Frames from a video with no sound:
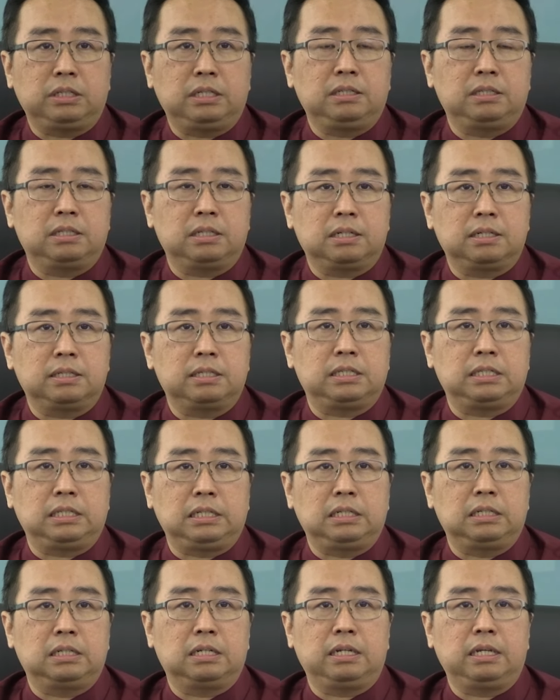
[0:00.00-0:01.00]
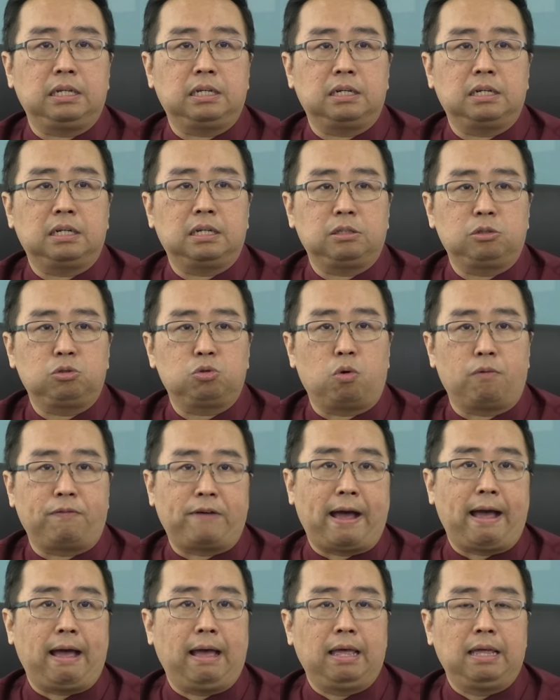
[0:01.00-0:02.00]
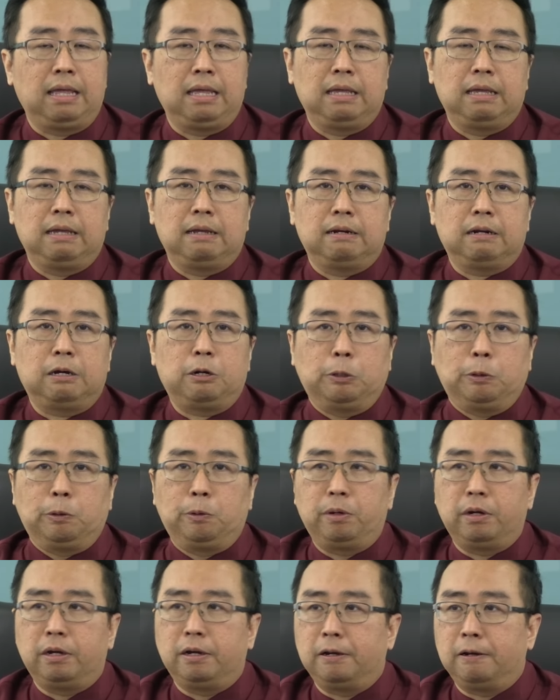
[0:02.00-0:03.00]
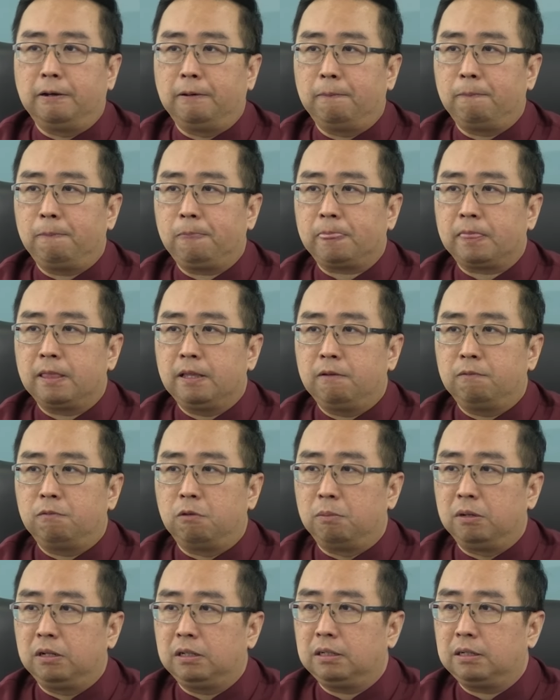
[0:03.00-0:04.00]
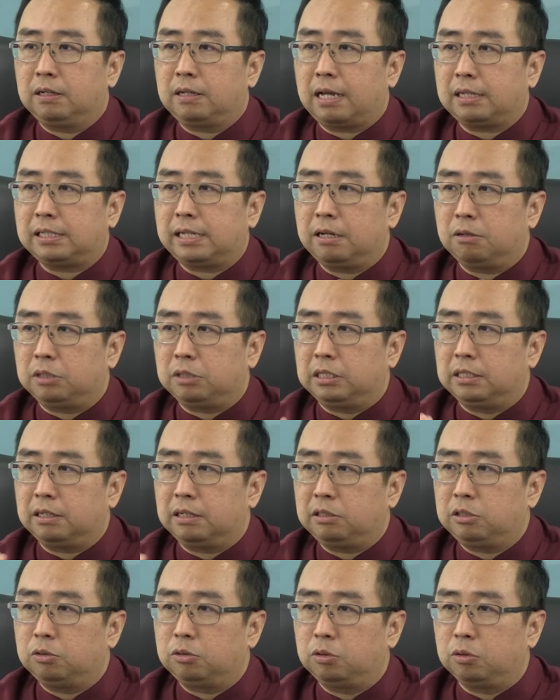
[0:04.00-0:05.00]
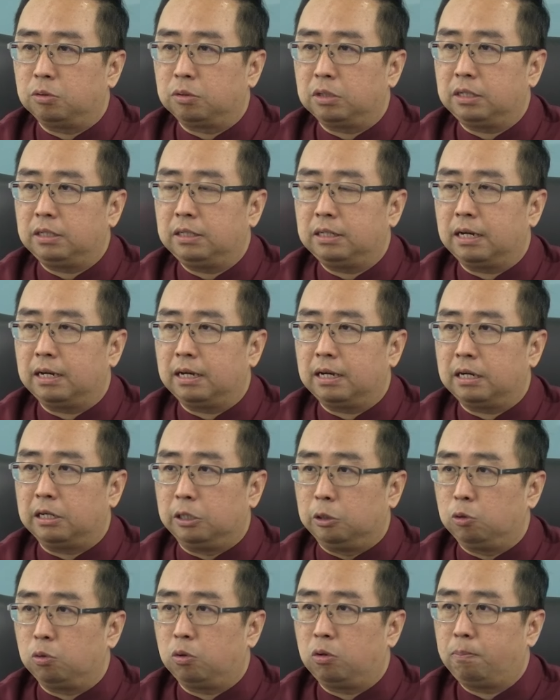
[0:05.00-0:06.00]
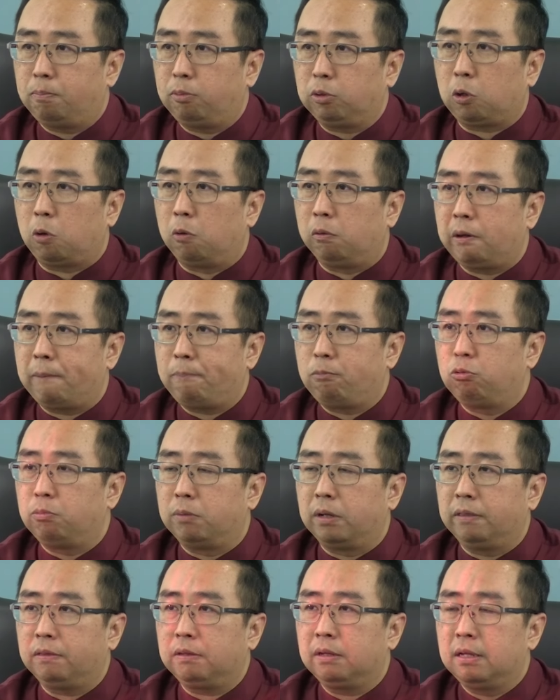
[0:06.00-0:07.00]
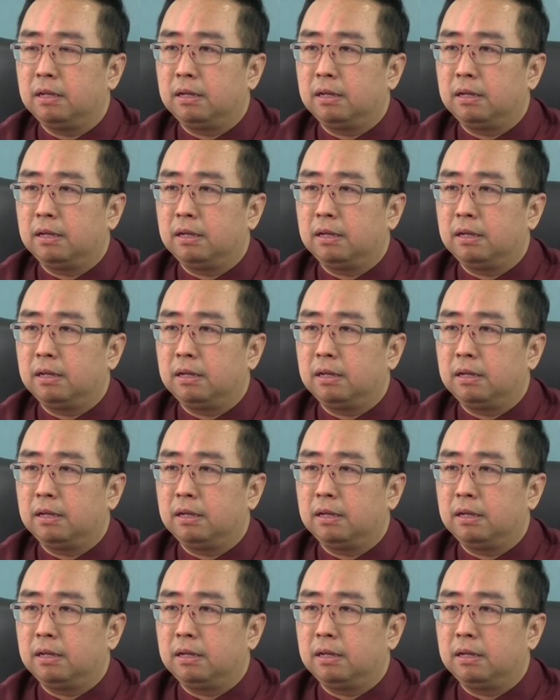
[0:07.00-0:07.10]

应这个新的一个做法。然后呃，我们刚才有提到，就有跟啊很多不同的部门